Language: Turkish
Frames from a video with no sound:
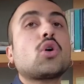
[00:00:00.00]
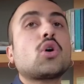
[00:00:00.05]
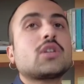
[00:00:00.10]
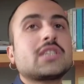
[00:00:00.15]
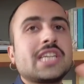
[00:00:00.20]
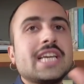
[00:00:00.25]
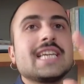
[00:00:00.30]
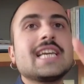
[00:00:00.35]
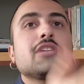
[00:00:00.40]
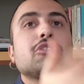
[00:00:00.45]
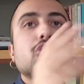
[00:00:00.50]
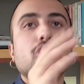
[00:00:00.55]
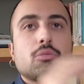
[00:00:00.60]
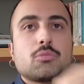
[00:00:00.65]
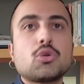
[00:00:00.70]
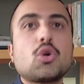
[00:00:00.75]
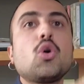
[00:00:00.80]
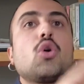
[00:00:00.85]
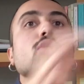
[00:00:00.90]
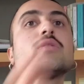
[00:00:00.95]
şey geçiyorum.
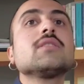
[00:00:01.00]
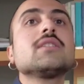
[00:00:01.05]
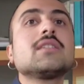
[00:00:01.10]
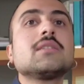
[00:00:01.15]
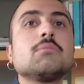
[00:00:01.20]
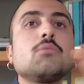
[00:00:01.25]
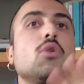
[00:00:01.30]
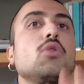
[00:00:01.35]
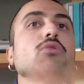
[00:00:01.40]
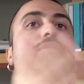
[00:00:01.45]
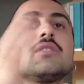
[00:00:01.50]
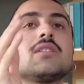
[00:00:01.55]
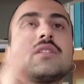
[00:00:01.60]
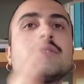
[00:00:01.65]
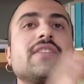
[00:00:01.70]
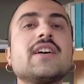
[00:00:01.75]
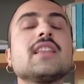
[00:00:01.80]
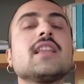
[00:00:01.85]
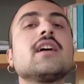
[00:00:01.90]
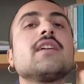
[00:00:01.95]
Coder'ı, Molder'ı
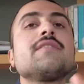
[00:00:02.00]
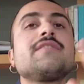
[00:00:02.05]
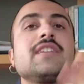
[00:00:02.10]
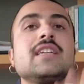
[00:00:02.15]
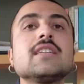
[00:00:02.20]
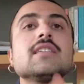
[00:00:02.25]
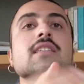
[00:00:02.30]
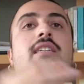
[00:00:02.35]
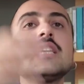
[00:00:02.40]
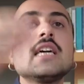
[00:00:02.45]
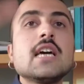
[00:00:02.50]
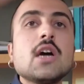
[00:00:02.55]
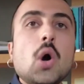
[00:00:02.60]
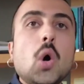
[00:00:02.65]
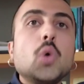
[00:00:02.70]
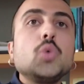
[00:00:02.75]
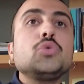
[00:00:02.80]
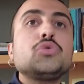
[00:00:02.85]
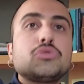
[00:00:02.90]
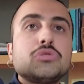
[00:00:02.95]
falan filanı
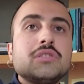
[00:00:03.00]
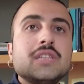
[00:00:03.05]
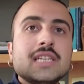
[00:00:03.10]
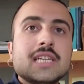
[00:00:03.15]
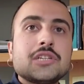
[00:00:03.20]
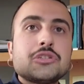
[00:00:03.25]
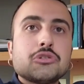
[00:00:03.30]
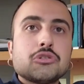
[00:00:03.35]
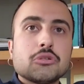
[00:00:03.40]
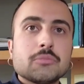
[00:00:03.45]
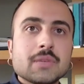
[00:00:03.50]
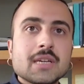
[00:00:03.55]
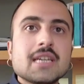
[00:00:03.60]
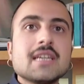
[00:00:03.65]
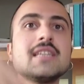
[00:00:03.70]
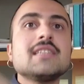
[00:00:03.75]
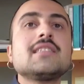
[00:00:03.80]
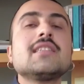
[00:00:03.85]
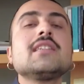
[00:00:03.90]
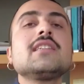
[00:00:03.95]
o üst düzeye geçiyorum.
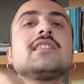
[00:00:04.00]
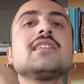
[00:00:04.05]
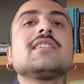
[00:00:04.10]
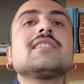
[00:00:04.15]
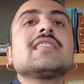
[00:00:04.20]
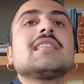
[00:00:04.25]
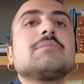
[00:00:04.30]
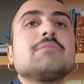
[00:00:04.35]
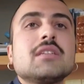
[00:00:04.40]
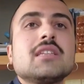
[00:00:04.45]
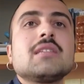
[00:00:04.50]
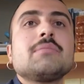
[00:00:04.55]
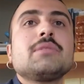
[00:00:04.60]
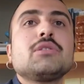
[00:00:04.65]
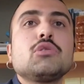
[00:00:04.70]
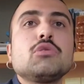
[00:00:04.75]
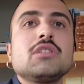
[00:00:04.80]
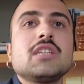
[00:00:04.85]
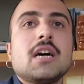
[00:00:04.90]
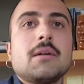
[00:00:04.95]
Senin yazılımda da
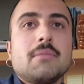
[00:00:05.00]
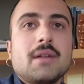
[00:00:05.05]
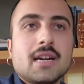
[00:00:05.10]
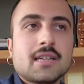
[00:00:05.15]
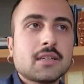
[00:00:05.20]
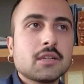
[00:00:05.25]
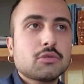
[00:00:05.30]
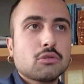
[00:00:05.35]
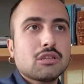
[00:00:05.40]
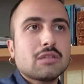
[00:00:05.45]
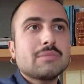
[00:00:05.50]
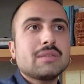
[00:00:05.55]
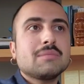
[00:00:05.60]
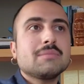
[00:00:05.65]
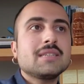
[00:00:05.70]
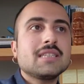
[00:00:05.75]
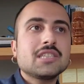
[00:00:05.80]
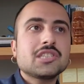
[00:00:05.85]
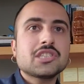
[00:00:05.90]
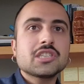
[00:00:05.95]
bir dünya markası
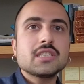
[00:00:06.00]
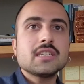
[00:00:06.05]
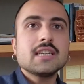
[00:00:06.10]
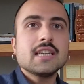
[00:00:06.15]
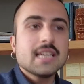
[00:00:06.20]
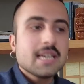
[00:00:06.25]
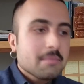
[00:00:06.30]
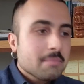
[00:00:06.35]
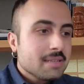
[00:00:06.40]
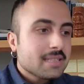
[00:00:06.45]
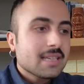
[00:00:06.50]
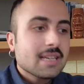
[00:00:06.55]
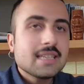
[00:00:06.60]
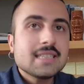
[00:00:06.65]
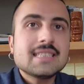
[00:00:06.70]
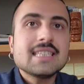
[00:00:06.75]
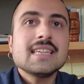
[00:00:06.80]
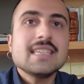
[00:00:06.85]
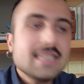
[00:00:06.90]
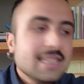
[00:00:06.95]
olabilmen için mesela
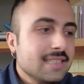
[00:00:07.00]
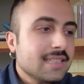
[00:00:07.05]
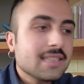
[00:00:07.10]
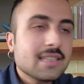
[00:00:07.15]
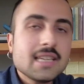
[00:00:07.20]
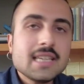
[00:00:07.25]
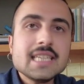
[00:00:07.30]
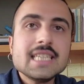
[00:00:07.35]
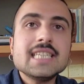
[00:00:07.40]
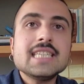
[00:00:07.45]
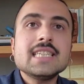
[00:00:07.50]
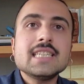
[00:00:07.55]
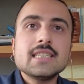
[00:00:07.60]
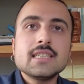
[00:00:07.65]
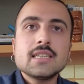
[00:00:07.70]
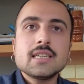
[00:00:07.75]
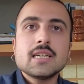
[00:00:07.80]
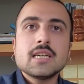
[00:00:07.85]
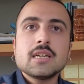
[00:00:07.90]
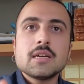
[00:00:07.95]
senin lisede
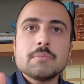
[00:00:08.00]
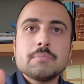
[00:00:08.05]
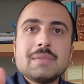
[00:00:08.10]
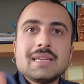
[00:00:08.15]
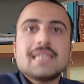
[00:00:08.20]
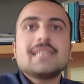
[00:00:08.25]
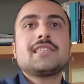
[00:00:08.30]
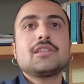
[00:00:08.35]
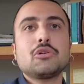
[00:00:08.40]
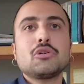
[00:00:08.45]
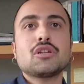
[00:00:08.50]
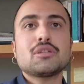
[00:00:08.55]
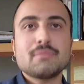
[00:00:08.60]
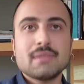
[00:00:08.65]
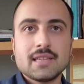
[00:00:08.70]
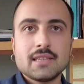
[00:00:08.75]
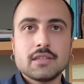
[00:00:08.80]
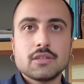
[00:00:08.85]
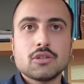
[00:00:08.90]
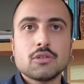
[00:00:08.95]
iyi bilgisayar
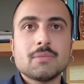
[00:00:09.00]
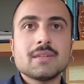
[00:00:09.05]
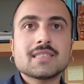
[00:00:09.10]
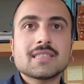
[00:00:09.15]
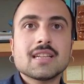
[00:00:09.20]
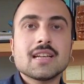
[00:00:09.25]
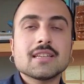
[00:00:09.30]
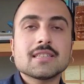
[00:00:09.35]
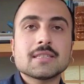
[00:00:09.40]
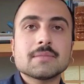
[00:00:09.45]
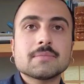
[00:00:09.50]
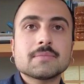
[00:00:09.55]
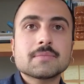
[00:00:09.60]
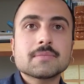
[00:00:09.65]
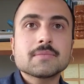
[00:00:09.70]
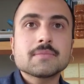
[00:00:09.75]
öğretmenleri olması lazım. Senin internetin